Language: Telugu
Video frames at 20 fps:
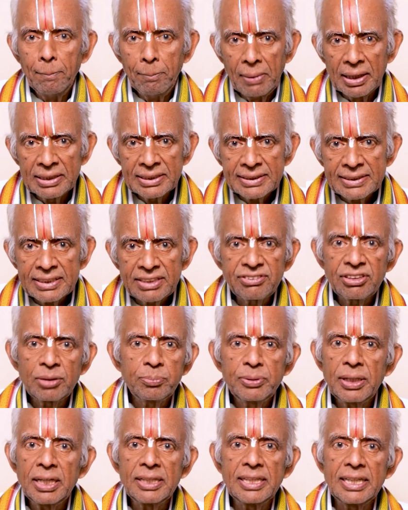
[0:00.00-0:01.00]

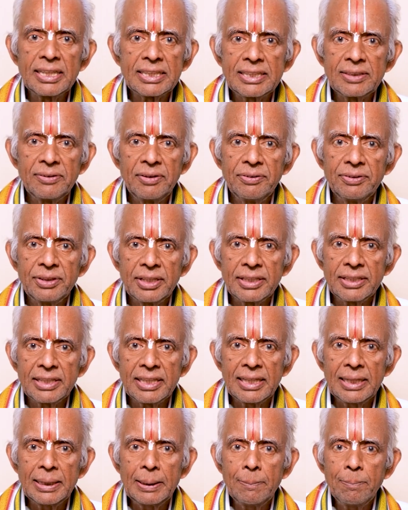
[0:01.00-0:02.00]
మంత్రశబ్దానికి అర్థం
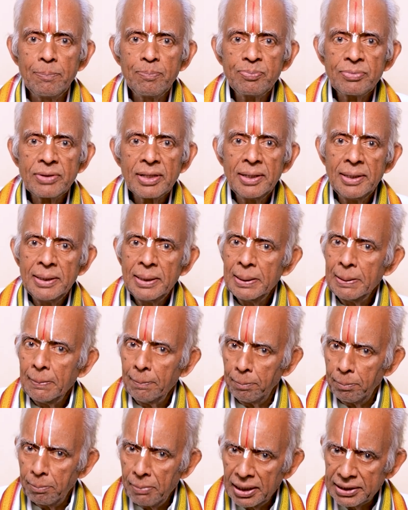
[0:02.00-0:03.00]
ఏమిటంటే
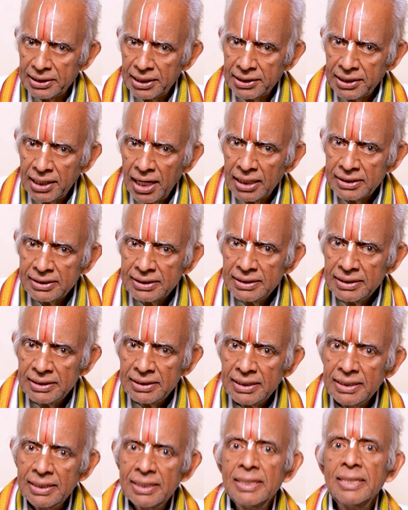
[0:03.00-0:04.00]
మననాత్
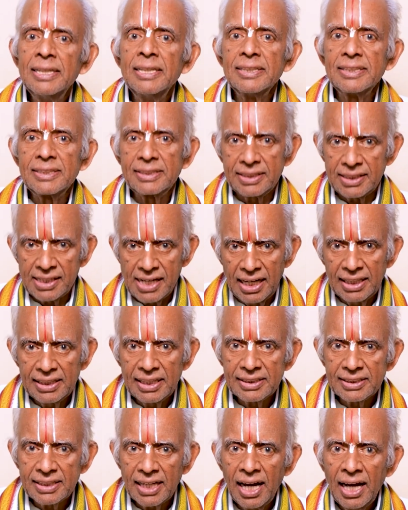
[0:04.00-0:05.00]

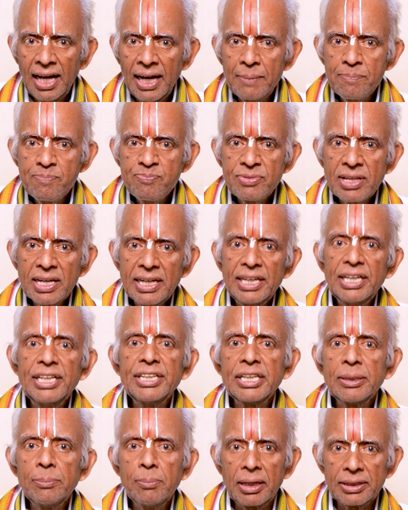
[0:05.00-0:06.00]
త్రాయత
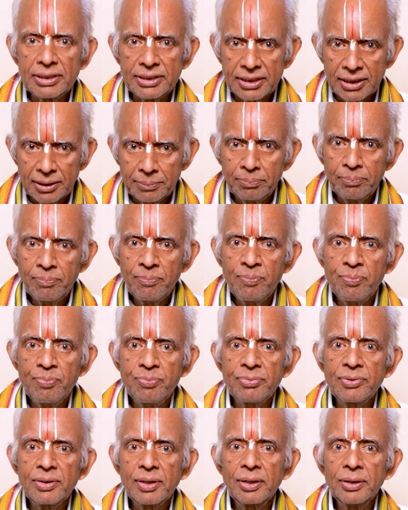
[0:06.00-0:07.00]
ఇది మంత్రం
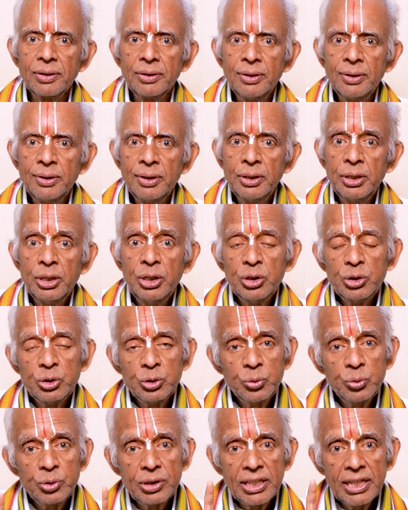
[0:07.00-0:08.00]

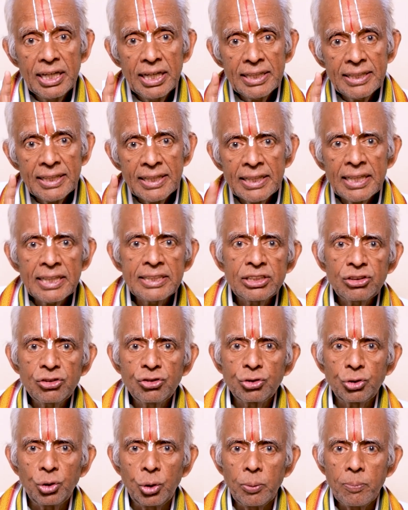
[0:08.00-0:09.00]
నువ్వు ఏదైనా
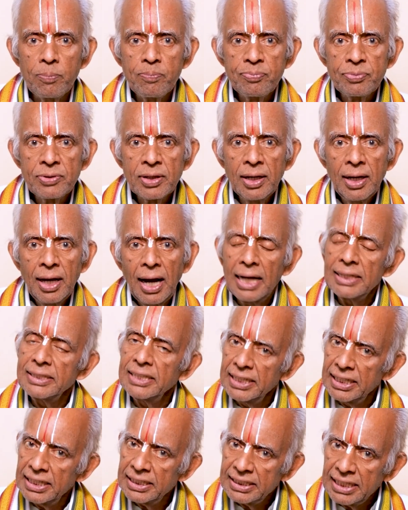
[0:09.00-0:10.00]
తీసుకో అది
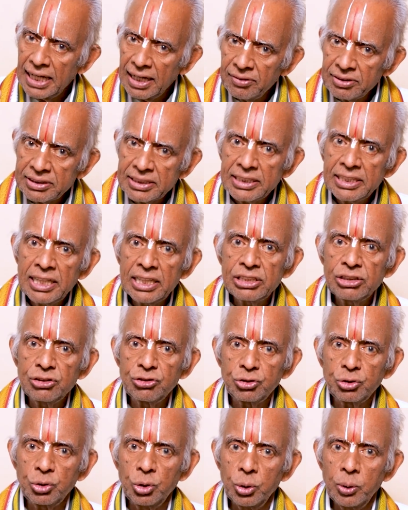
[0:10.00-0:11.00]
ఏ దేవతైనా
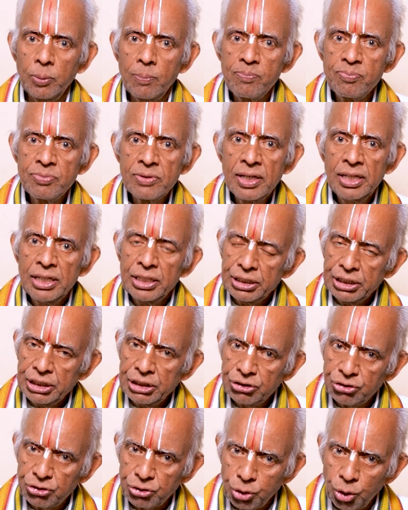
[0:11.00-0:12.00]
తీసుకో ఏ
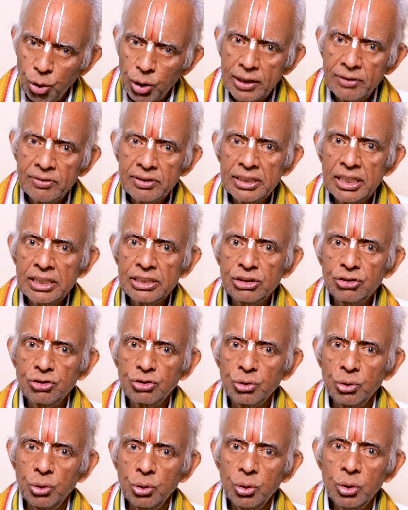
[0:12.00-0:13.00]
శ్లోకమైనా
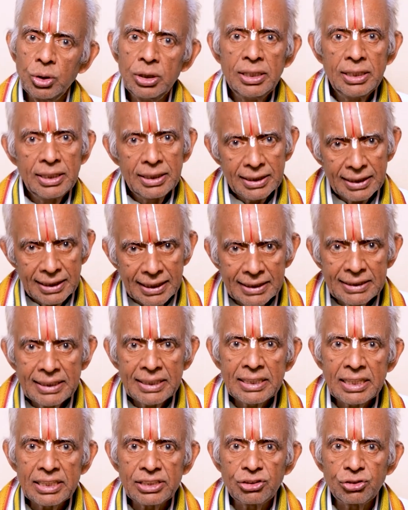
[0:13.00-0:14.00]
తీసుకో
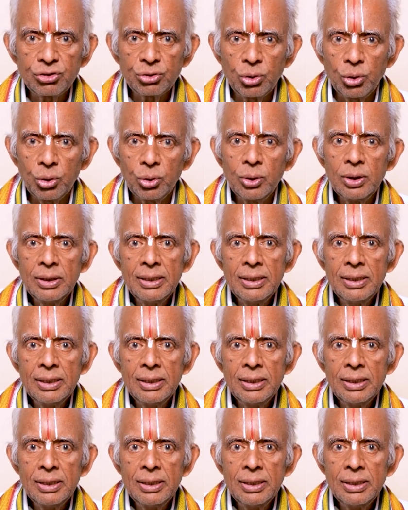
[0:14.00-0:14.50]
ఏదైనా తీసుకో